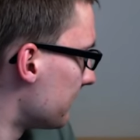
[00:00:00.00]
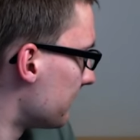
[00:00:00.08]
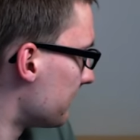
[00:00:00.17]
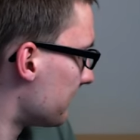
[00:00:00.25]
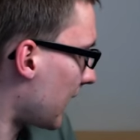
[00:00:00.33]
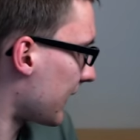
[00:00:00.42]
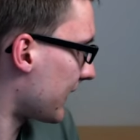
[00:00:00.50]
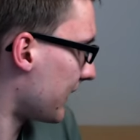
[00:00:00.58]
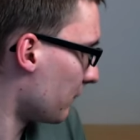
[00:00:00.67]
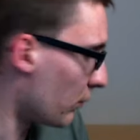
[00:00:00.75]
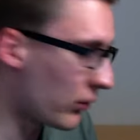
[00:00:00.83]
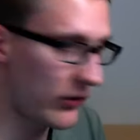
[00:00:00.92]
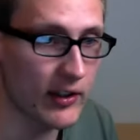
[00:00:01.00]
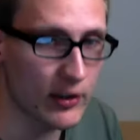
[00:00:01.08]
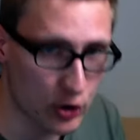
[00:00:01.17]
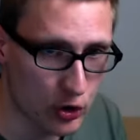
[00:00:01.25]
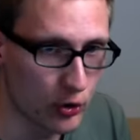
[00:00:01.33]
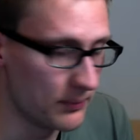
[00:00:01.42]
das muss
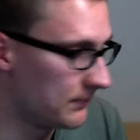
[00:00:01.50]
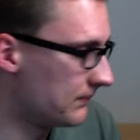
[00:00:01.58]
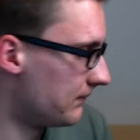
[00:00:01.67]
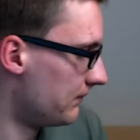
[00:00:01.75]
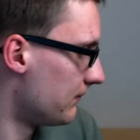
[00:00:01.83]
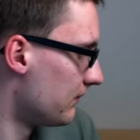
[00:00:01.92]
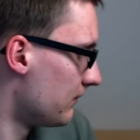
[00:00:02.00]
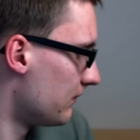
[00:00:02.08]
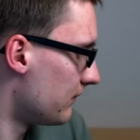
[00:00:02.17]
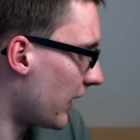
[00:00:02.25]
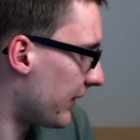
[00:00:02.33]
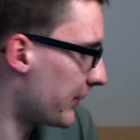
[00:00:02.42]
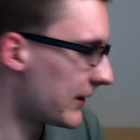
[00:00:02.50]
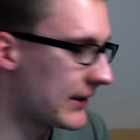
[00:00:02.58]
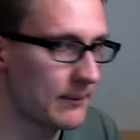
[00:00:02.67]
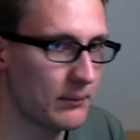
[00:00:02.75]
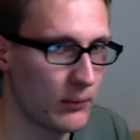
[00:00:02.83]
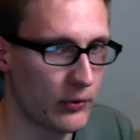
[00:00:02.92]
stimmen. Weiß man ja,
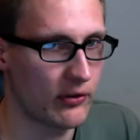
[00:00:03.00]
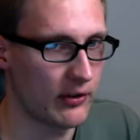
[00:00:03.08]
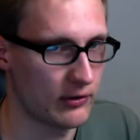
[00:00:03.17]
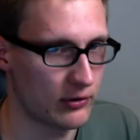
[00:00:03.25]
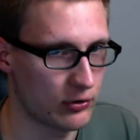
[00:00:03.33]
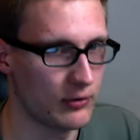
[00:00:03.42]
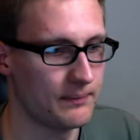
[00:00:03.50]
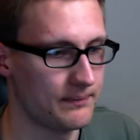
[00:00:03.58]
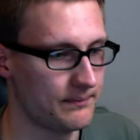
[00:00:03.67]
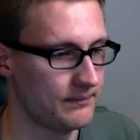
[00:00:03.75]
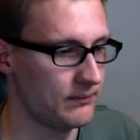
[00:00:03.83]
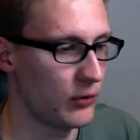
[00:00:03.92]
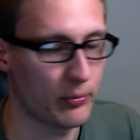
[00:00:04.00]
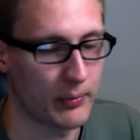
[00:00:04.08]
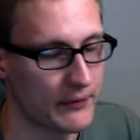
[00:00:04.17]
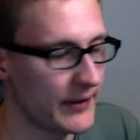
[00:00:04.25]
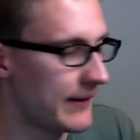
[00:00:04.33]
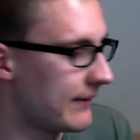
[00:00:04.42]
muss stimmen. Muss
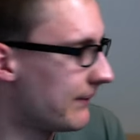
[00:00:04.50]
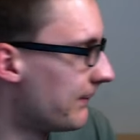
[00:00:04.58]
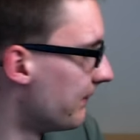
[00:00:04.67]
man wissen.